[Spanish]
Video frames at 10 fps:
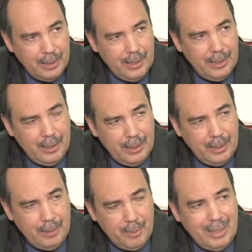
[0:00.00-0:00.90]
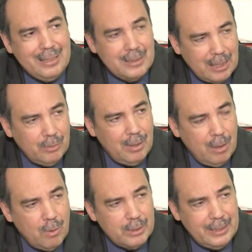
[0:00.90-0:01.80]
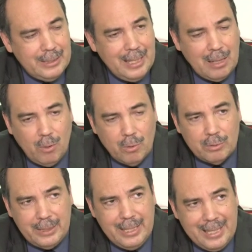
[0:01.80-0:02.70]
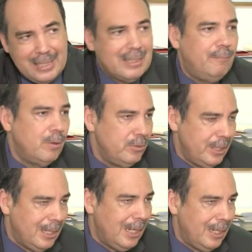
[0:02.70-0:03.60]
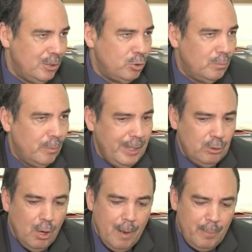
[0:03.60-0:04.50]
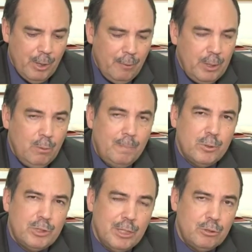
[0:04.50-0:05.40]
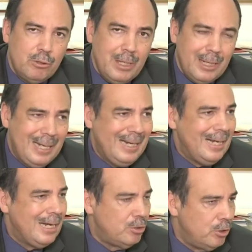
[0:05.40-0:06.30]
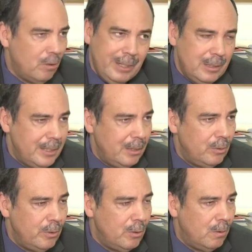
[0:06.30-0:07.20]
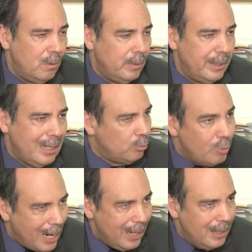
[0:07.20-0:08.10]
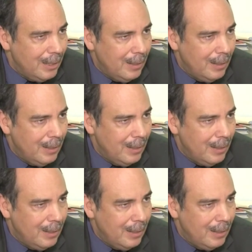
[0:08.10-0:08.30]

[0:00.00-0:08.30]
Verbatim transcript: Eh, eh, violentando la orden de la Corte, esas fueron llenadas en su momento. Pero ha habido un proceso de regeneración, entiendo yo, natural,